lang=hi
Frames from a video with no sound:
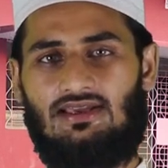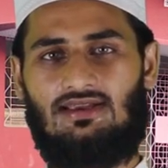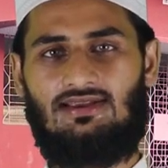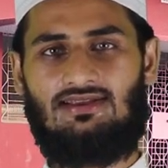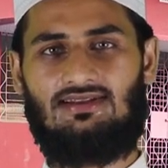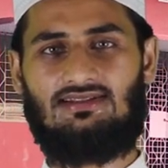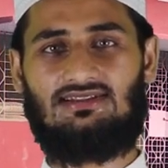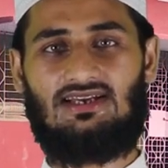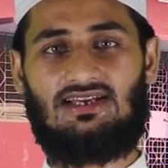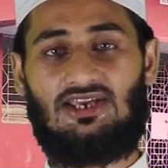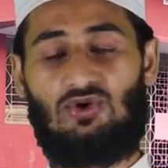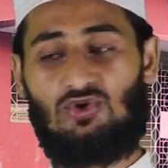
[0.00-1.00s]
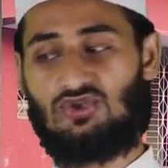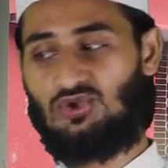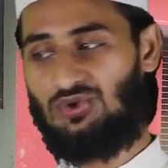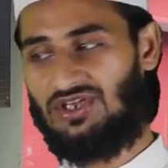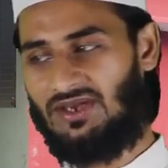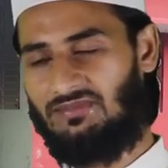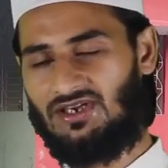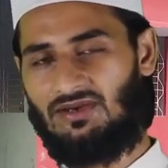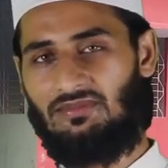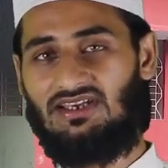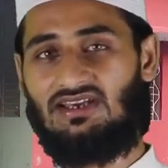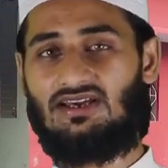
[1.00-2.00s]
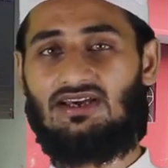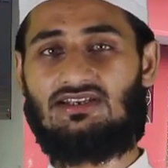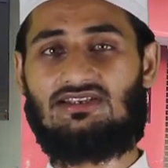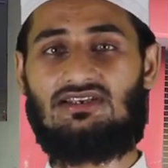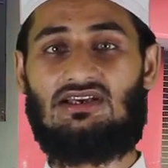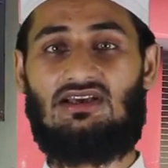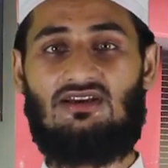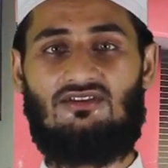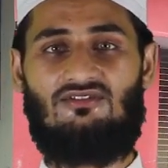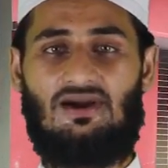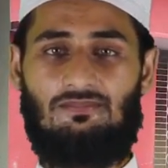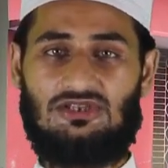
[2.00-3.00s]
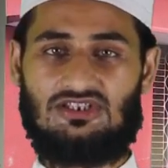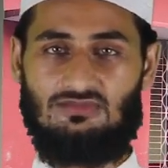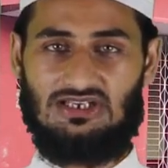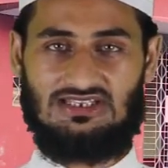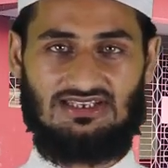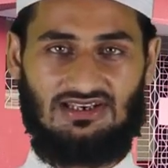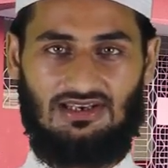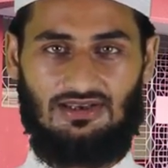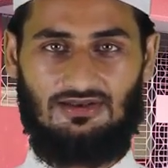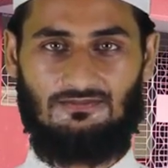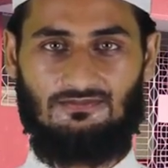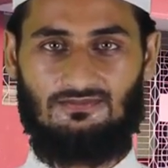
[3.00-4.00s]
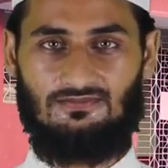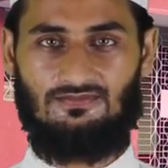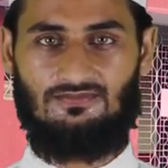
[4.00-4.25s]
दें ताकि उस दुनिया में हमें ये कर्ज़ वापस मिल सके